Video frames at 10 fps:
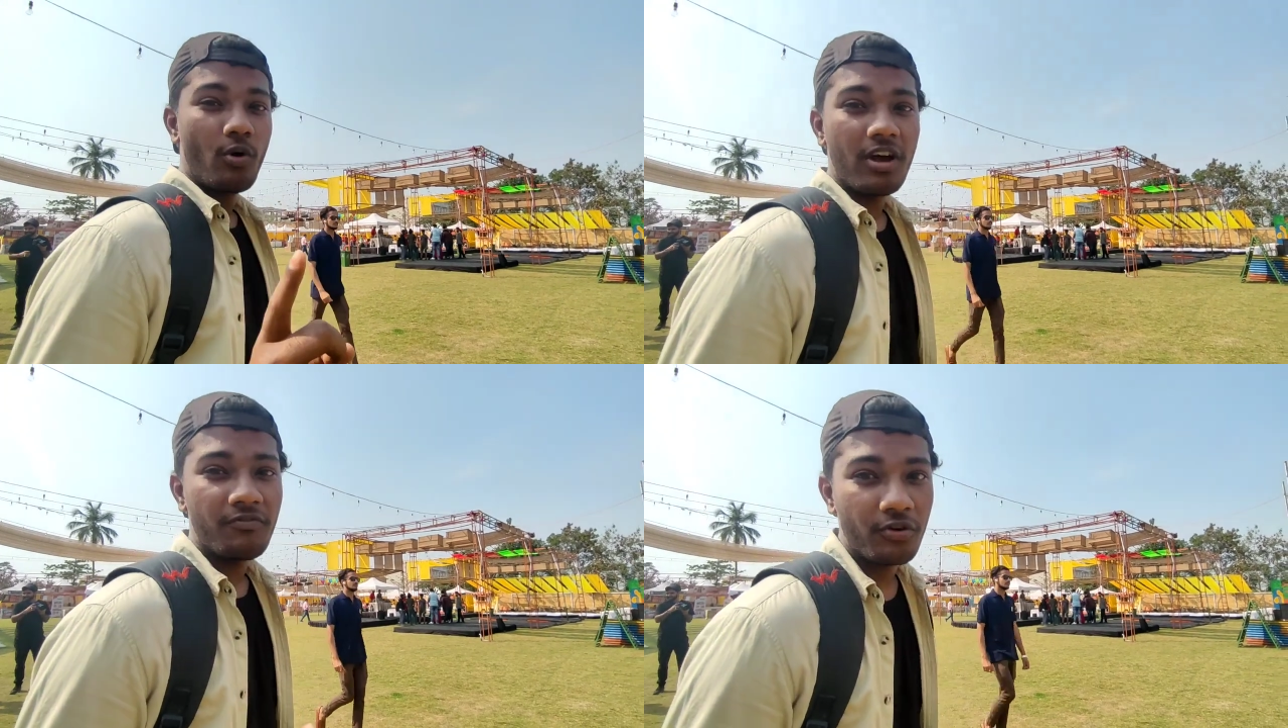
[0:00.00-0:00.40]

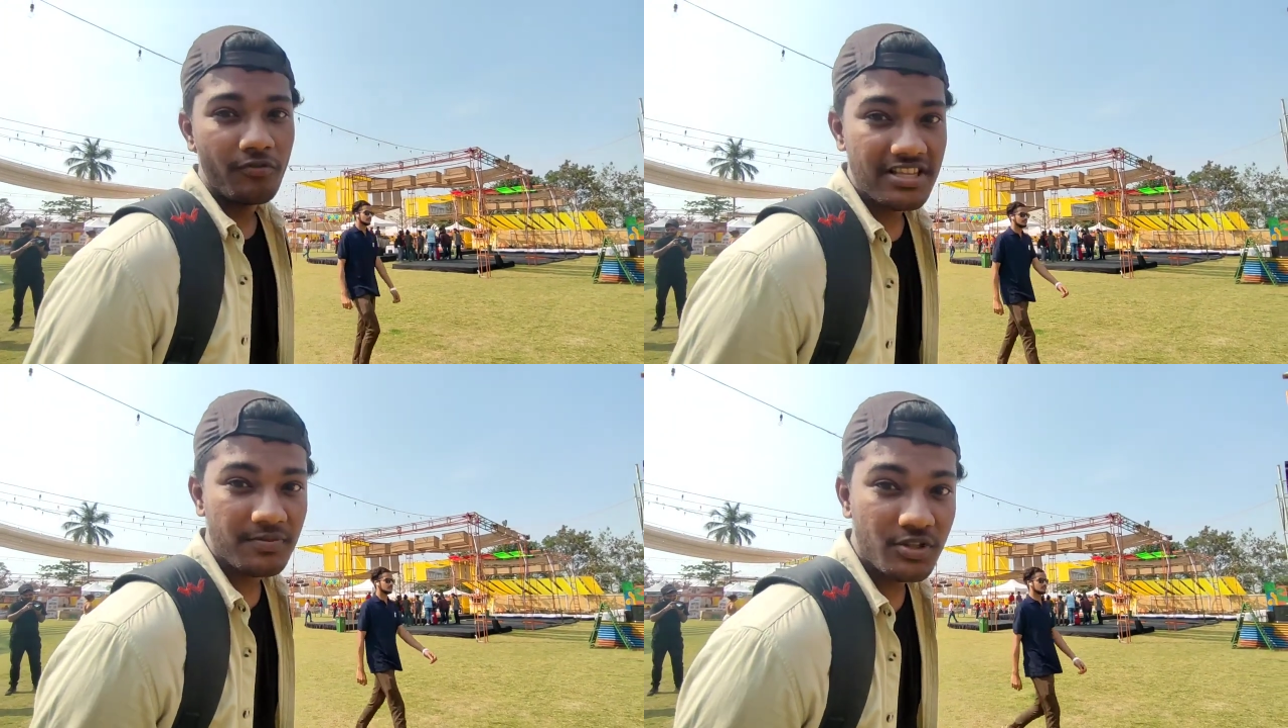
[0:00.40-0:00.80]
लोकल फूड
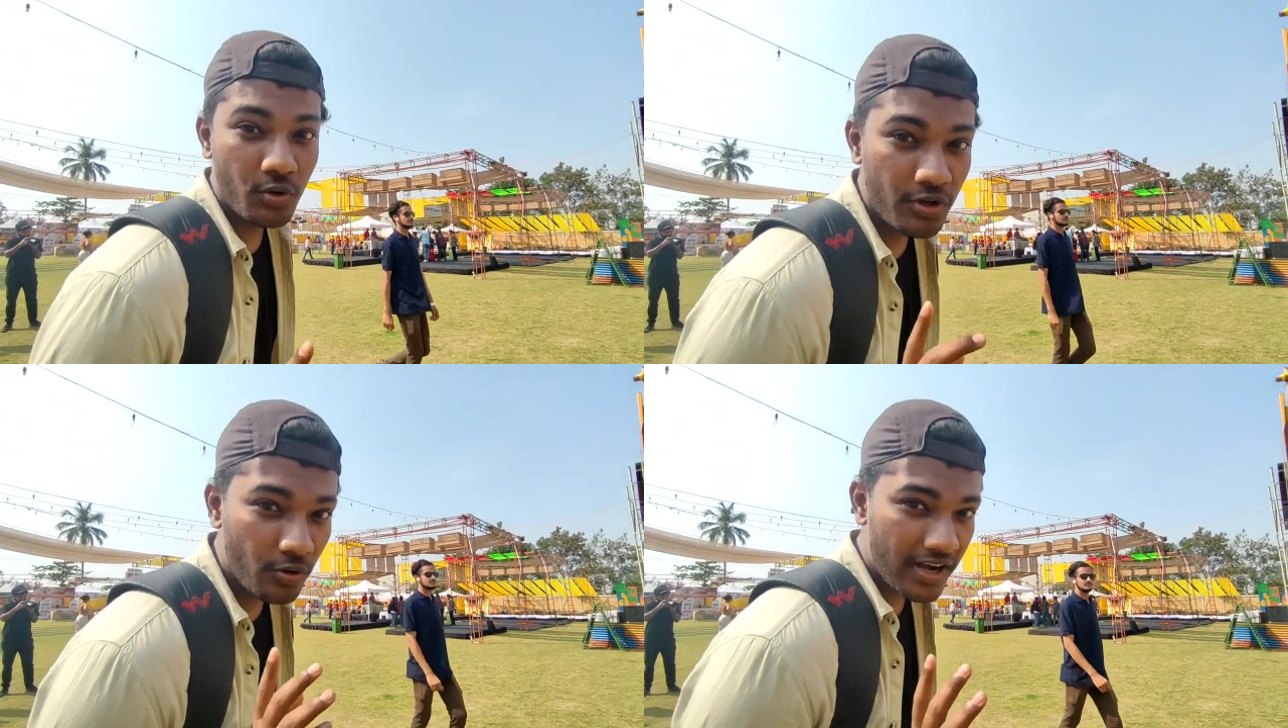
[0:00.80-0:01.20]
फेस्ट में
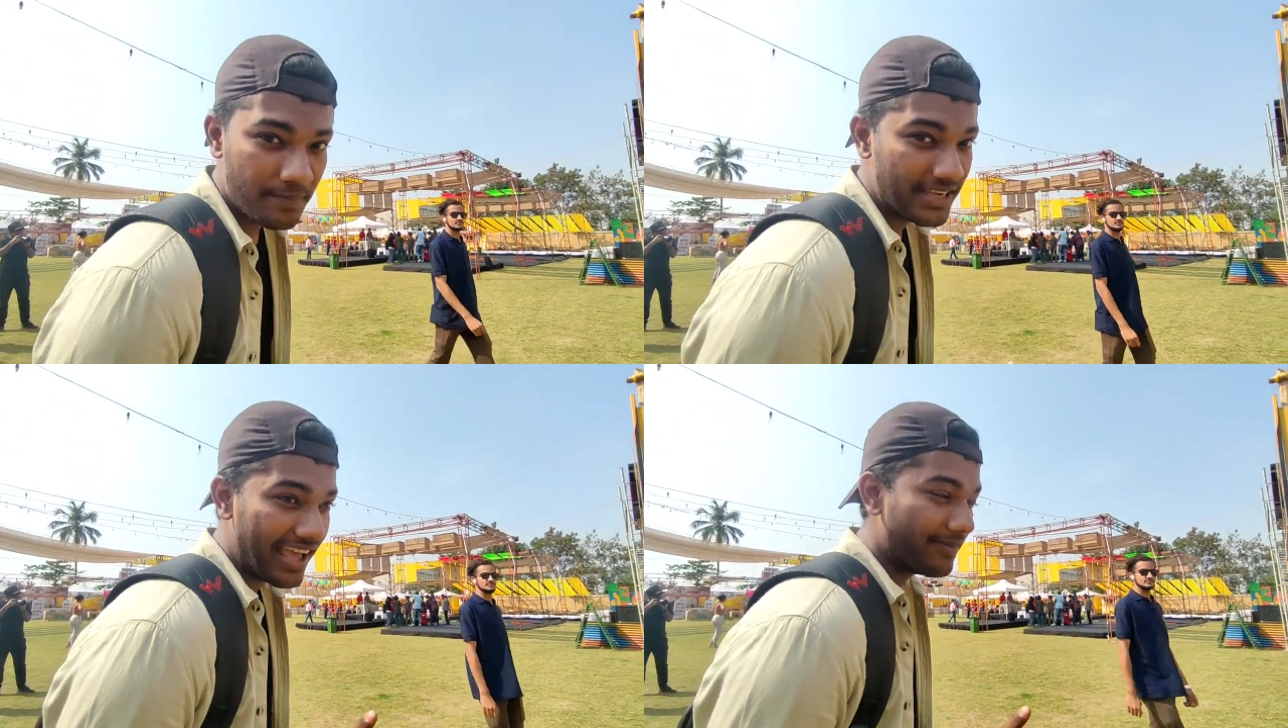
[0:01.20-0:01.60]
जो कि हो रहा
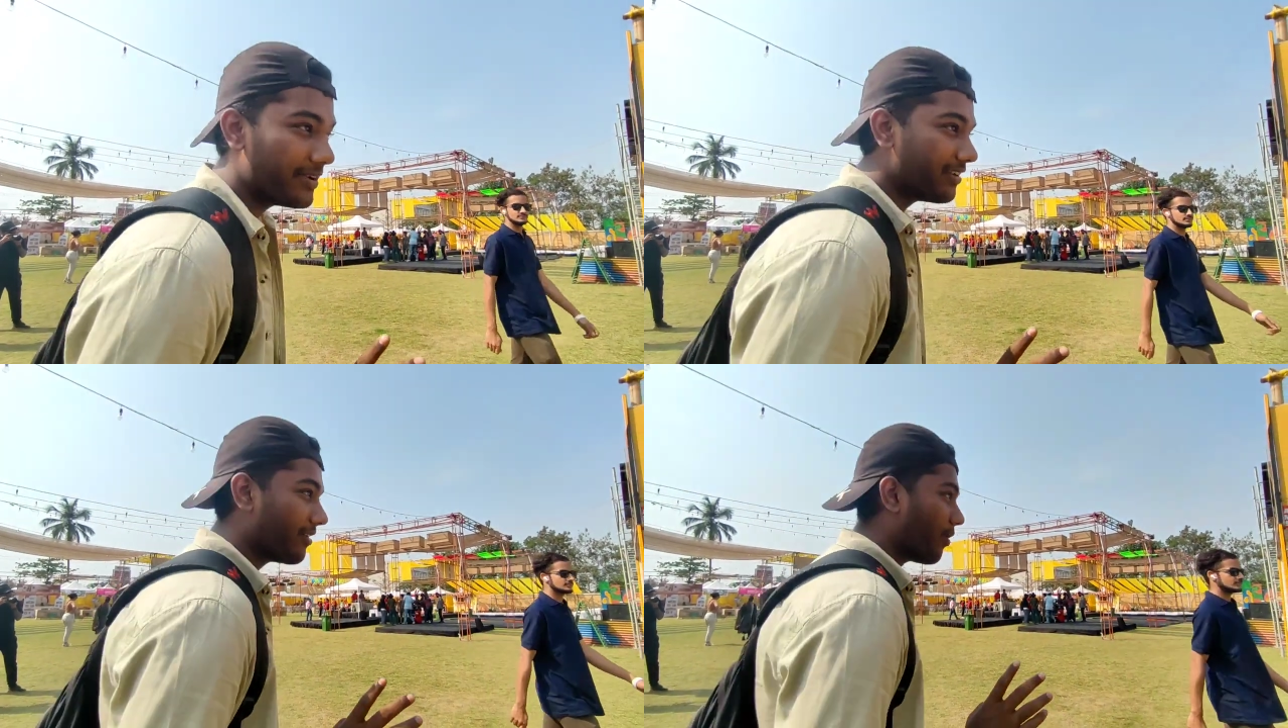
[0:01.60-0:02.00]
है भिलाई
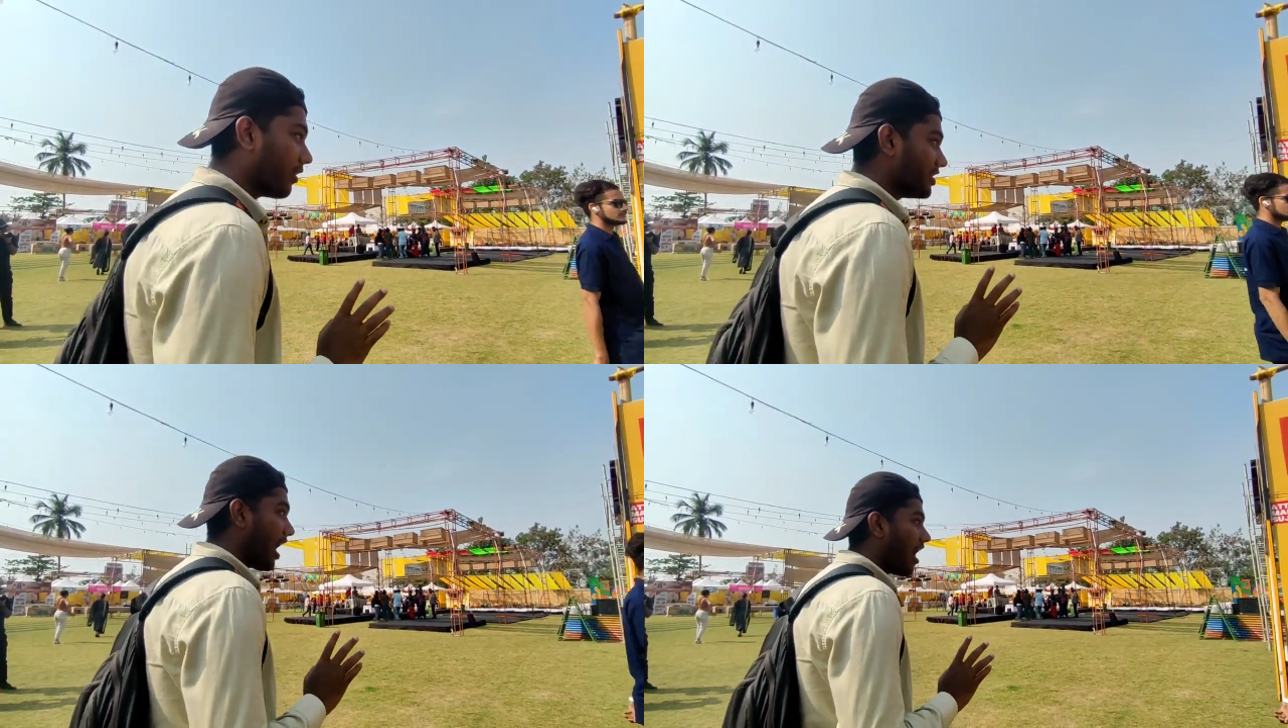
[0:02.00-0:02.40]
में
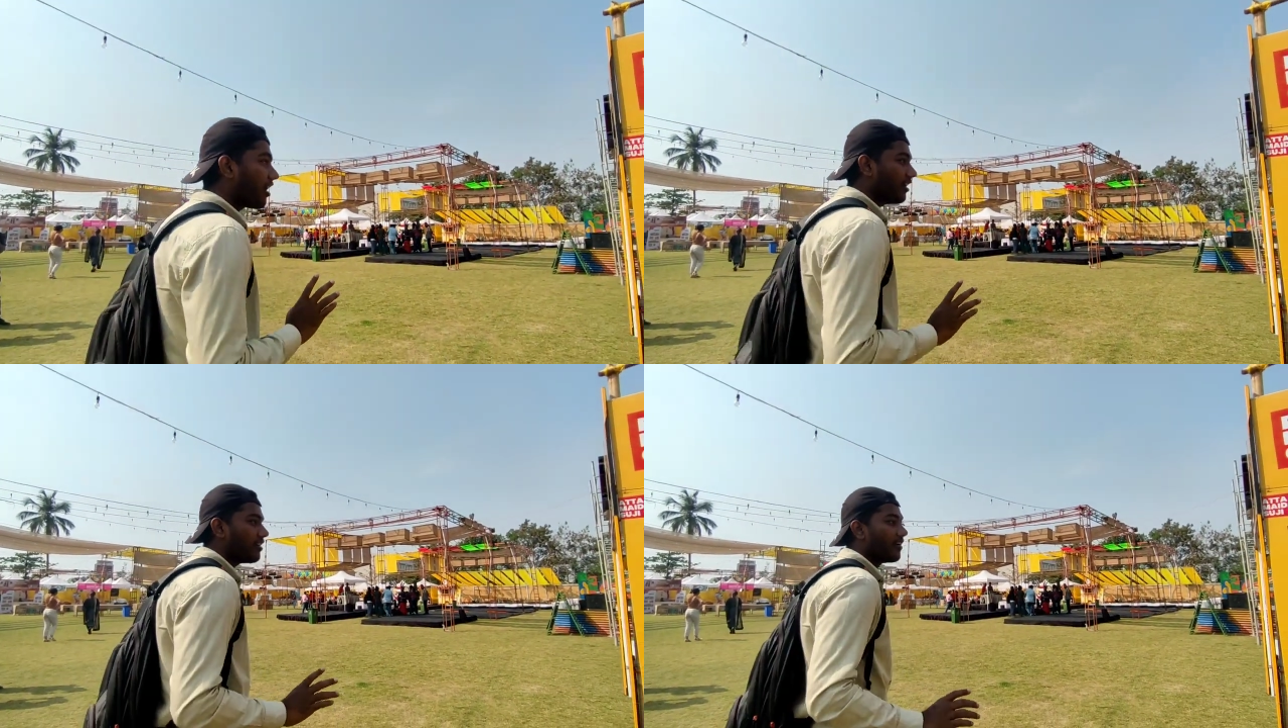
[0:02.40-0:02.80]
और
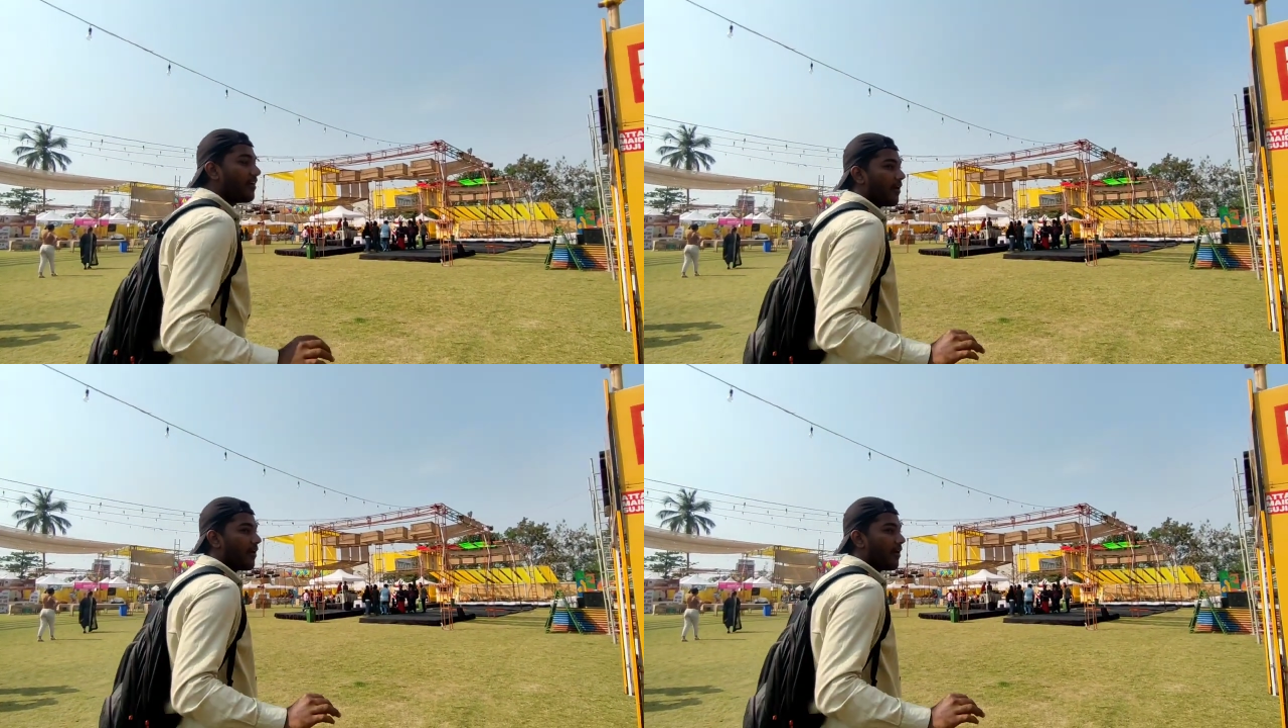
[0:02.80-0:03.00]
यहाँ का ना